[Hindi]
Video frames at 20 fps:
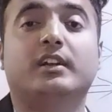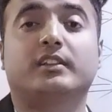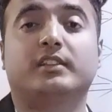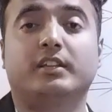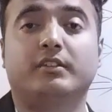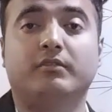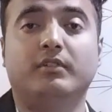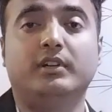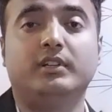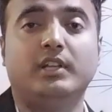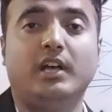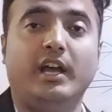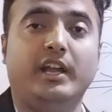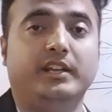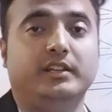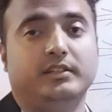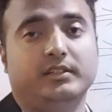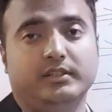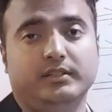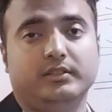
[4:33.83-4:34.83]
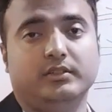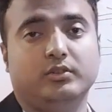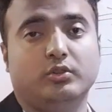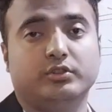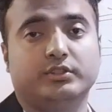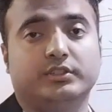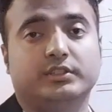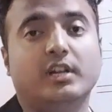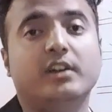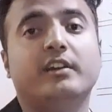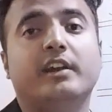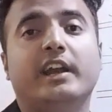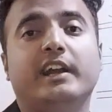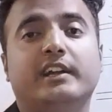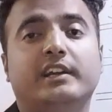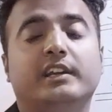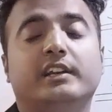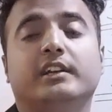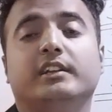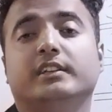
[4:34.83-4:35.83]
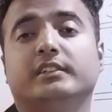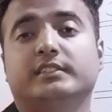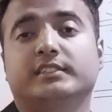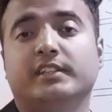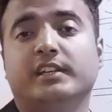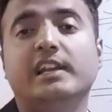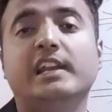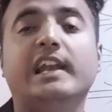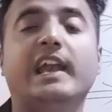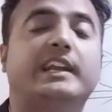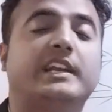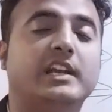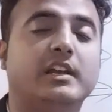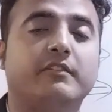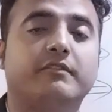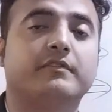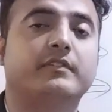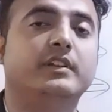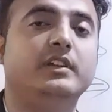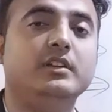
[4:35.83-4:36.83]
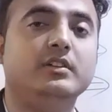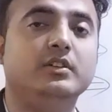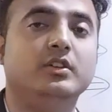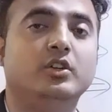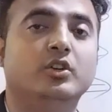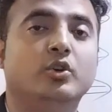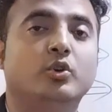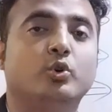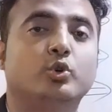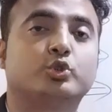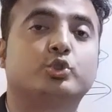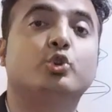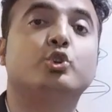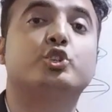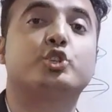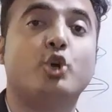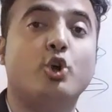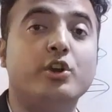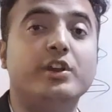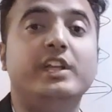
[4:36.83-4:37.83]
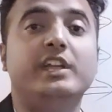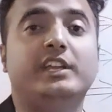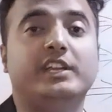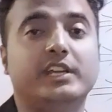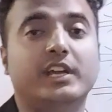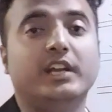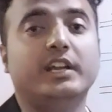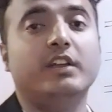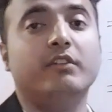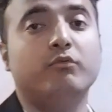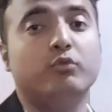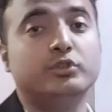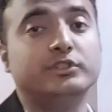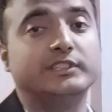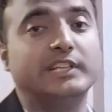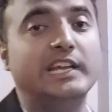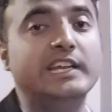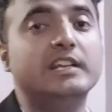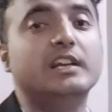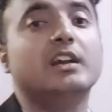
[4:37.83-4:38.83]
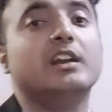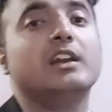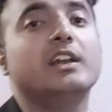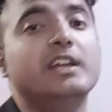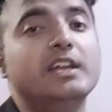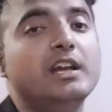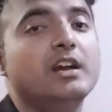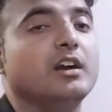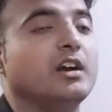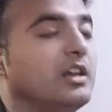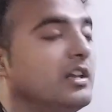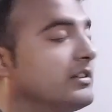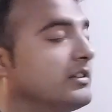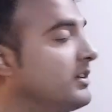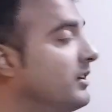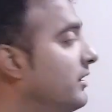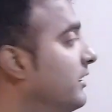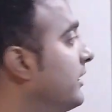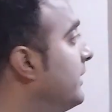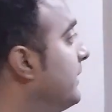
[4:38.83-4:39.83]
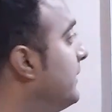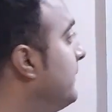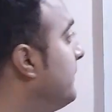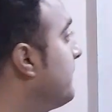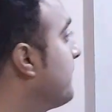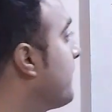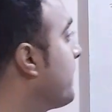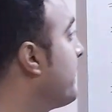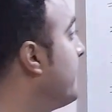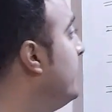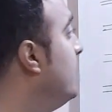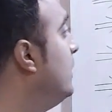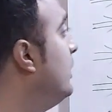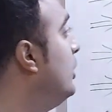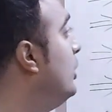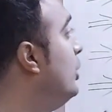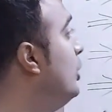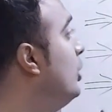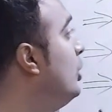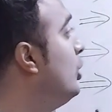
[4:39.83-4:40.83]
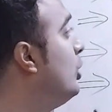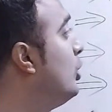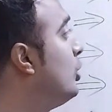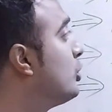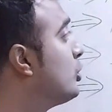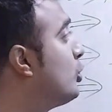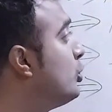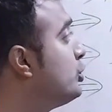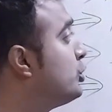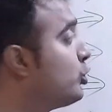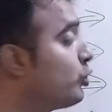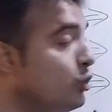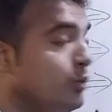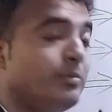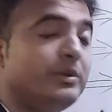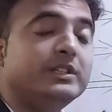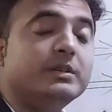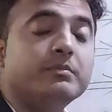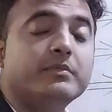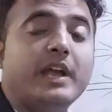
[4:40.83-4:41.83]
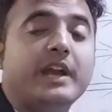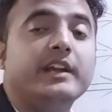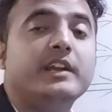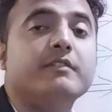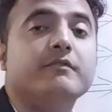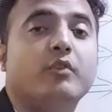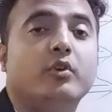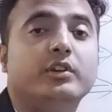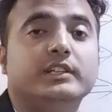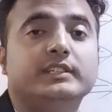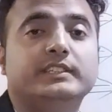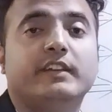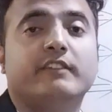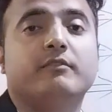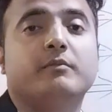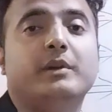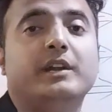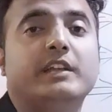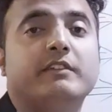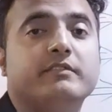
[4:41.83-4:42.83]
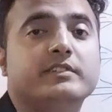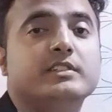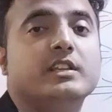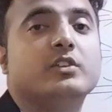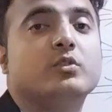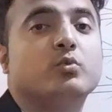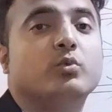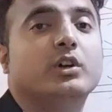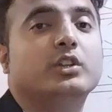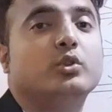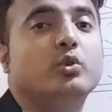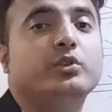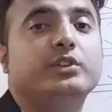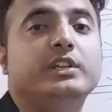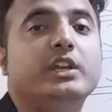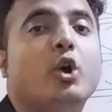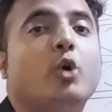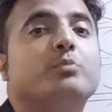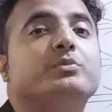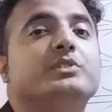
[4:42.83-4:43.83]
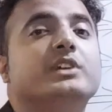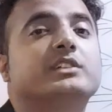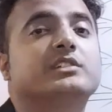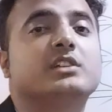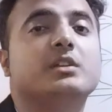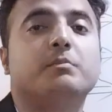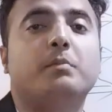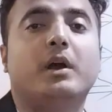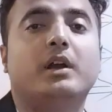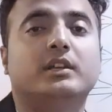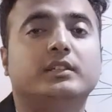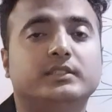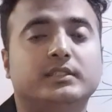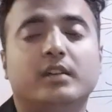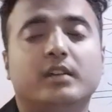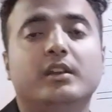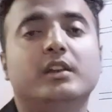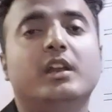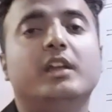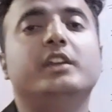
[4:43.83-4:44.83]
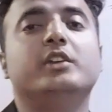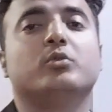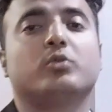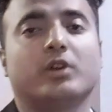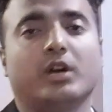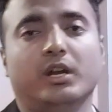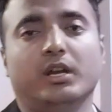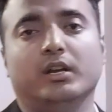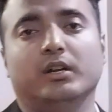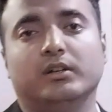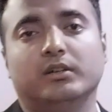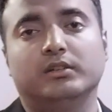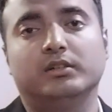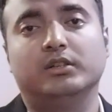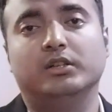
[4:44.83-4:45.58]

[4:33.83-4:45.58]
करते वक्त आई थी तो सर रेड सरिल रेड क्लिफ ने उसको श्योर नहीं किया कि वो सही कर रहे हैं या गलत कर रहे हैं तो शुरू में जब 1947 में डिवीज़न हुआ तो ये ऑब्जेक्शन पाकिस्तान ने नहीं उठाया